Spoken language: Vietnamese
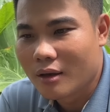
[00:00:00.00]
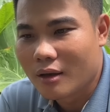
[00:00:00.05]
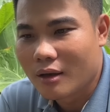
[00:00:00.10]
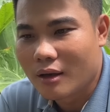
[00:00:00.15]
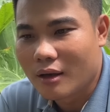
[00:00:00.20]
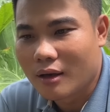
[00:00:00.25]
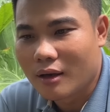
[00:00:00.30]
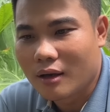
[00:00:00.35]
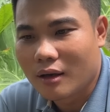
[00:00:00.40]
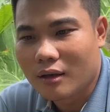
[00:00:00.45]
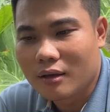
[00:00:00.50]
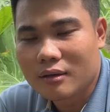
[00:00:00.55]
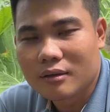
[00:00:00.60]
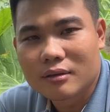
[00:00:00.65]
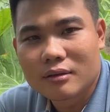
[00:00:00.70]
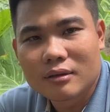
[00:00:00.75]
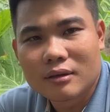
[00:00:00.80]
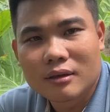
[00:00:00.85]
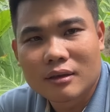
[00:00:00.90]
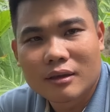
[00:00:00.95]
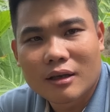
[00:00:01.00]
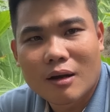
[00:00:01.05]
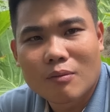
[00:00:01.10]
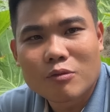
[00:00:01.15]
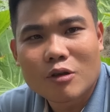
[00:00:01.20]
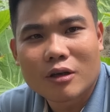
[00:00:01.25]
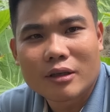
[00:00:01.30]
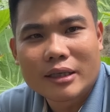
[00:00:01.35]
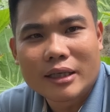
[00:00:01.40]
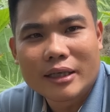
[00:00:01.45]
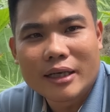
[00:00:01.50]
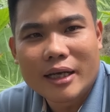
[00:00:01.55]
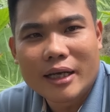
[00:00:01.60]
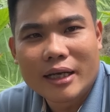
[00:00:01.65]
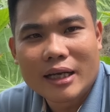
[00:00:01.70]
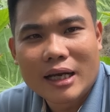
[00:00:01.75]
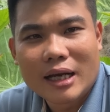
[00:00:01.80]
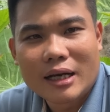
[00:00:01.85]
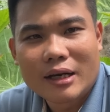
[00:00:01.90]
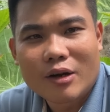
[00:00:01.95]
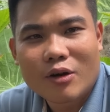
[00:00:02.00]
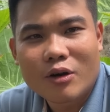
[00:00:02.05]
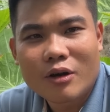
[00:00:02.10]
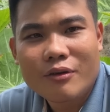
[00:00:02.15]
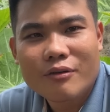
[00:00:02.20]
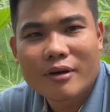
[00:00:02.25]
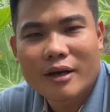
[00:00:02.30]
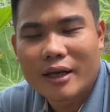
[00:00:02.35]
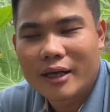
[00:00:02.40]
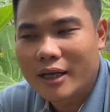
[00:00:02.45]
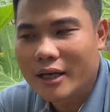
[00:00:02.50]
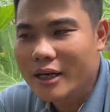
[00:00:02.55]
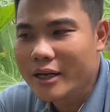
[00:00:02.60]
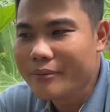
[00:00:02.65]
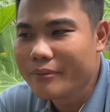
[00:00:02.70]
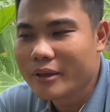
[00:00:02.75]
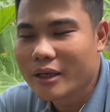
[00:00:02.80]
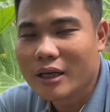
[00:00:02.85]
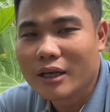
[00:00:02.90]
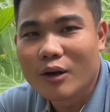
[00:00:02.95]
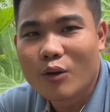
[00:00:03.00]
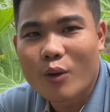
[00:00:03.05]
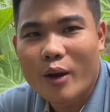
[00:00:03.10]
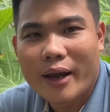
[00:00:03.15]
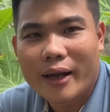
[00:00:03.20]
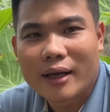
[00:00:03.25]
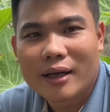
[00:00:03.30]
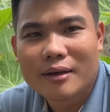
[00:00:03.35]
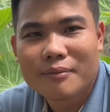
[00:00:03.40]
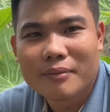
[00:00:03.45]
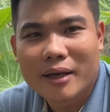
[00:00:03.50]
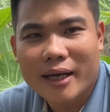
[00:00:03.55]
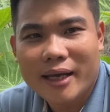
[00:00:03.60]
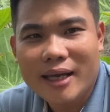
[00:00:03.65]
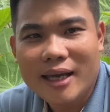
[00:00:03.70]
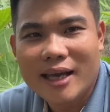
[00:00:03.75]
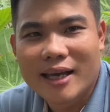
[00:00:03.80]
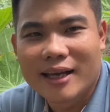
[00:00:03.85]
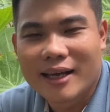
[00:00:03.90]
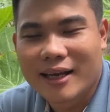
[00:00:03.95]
à, không ừ, cho chị Ni à, nói về cái đêm kinh hoàng hôm ấy